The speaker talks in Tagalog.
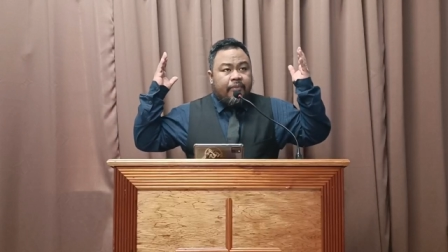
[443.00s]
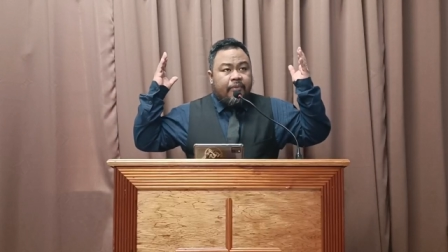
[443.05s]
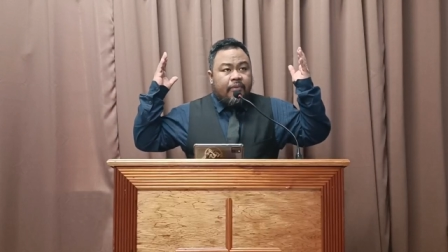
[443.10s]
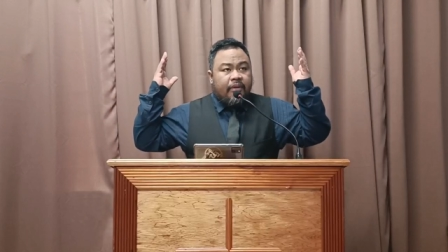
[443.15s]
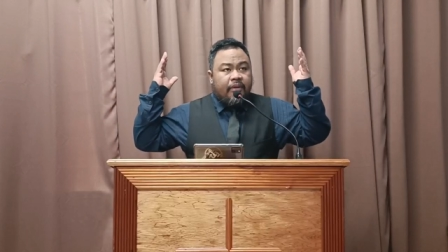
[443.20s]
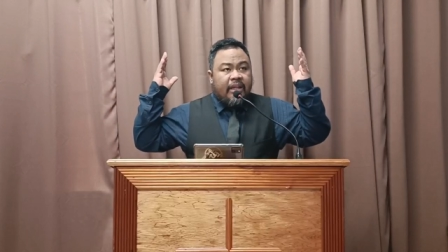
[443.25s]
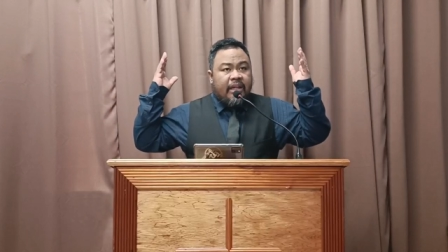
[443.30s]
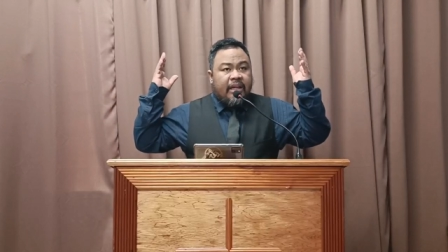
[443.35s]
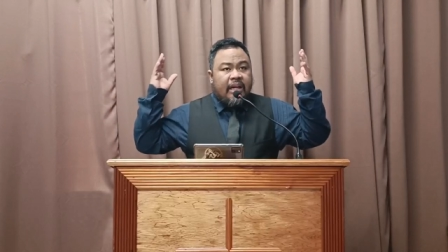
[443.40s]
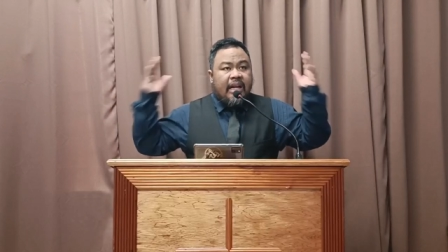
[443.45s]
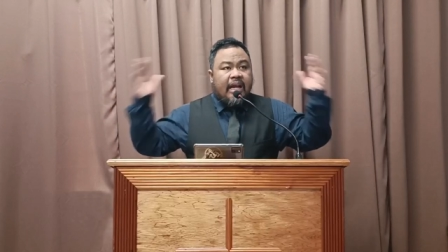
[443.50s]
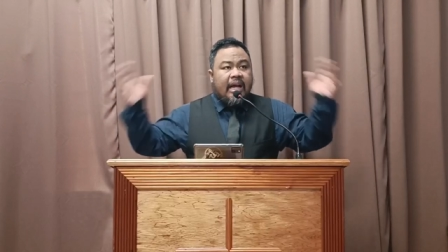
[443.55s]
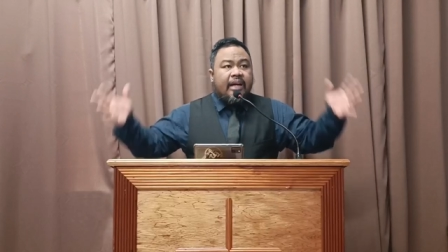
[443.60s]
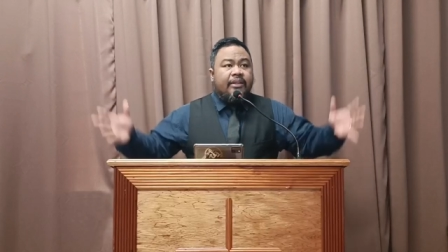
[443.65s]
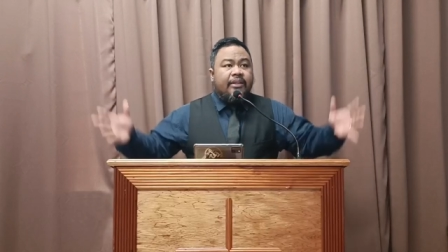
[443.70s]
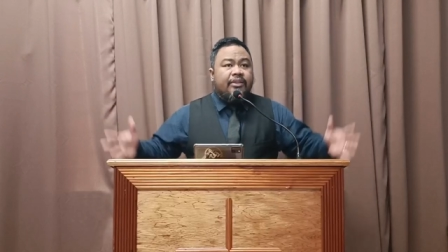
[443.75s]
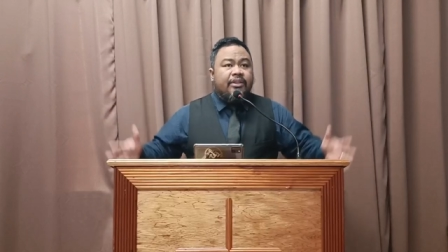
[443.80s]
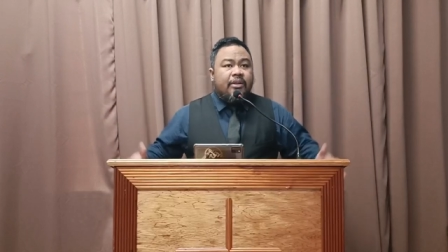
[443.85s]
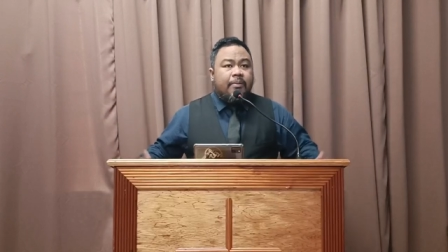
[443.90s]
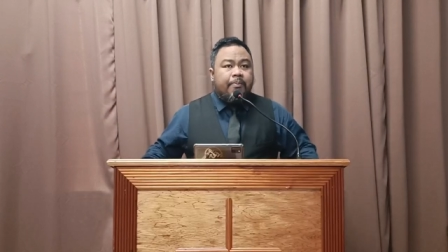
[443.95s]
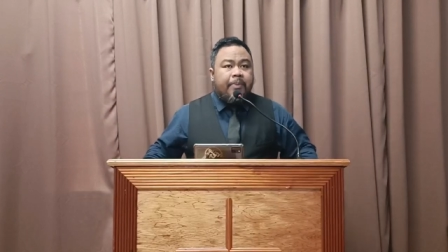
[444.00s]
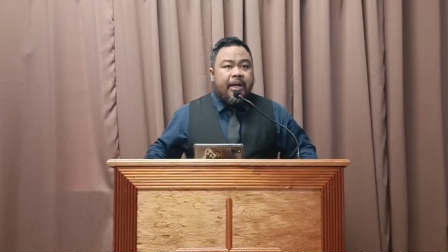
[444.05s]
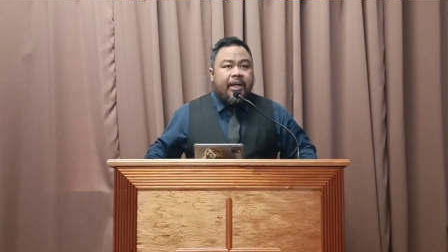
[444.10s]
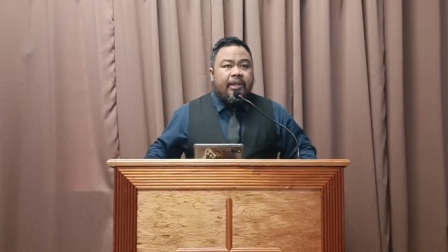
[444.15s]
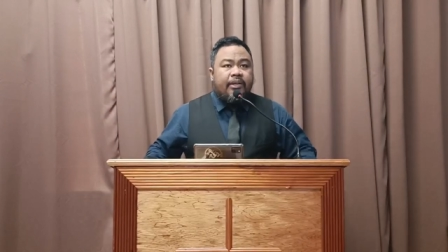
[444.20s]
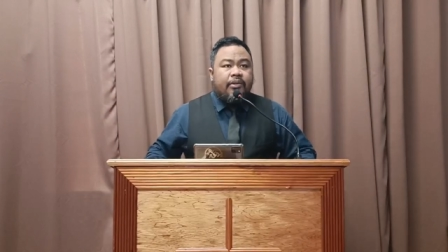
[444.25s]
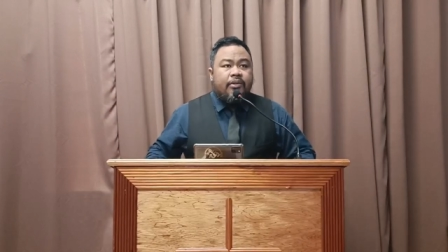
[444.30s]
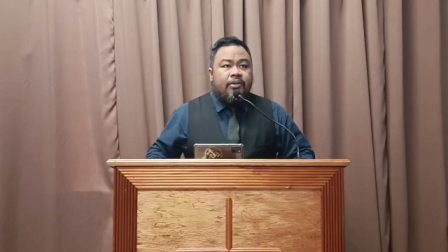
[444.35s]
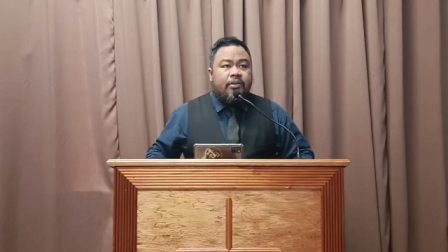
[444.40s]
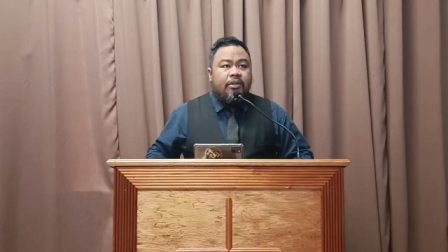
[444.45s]
nanalangin sa
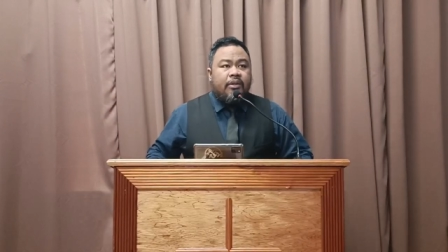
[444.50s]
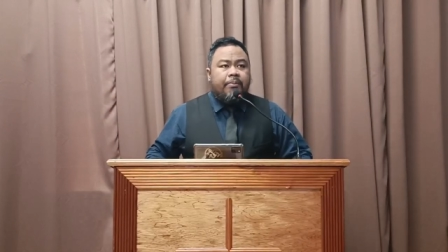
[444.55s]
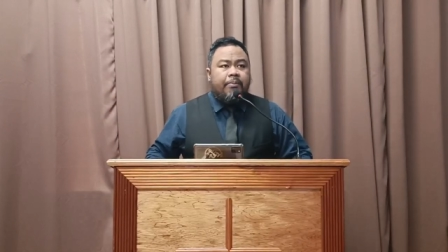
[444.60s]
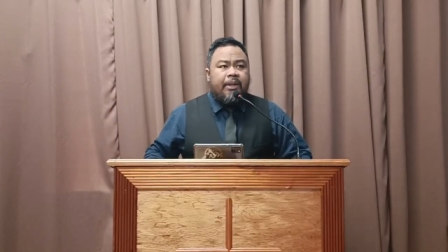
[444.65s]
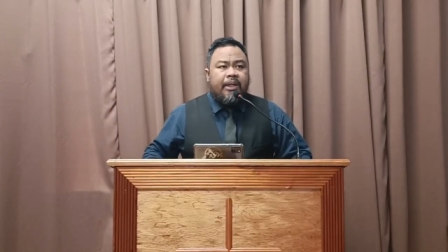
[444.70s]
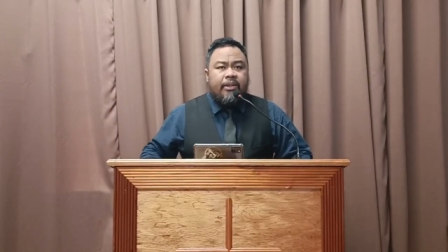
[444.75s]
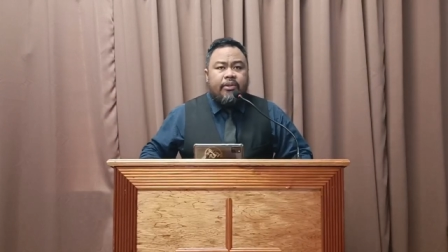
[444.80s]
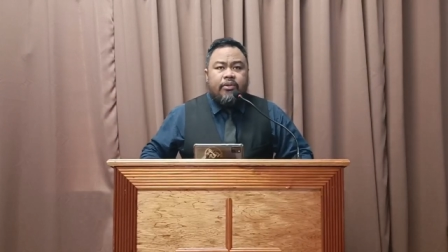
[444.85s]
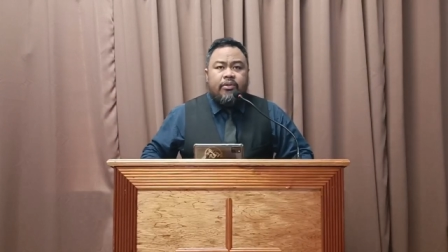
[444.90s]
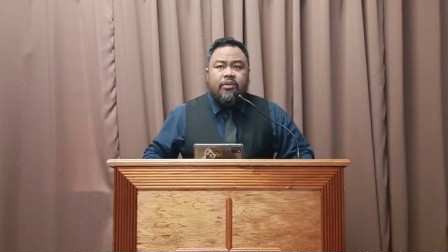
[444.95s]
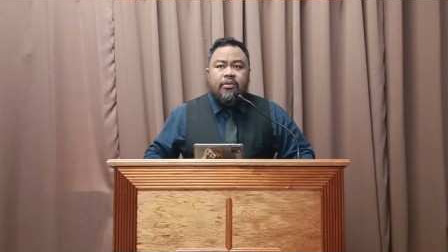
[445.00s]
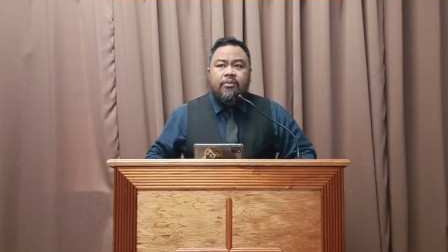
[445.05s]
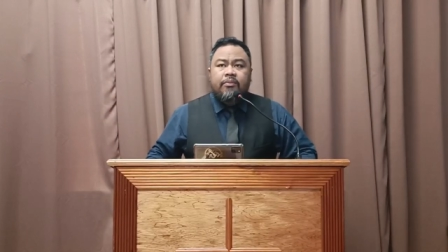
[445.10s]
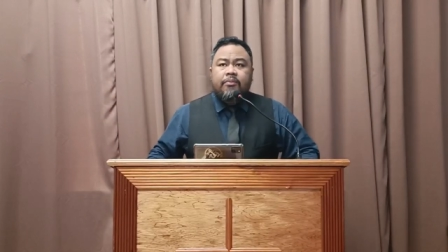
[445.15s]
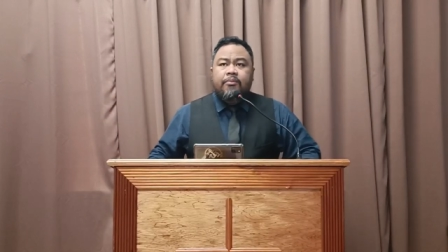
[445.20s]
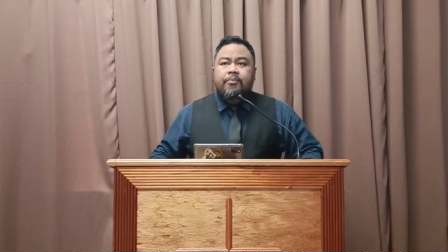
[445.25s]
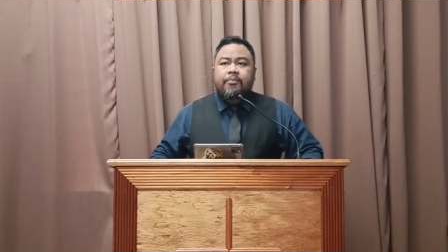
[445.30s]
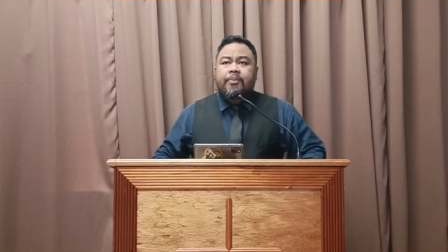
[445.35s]
Panginoon na, Panginoon,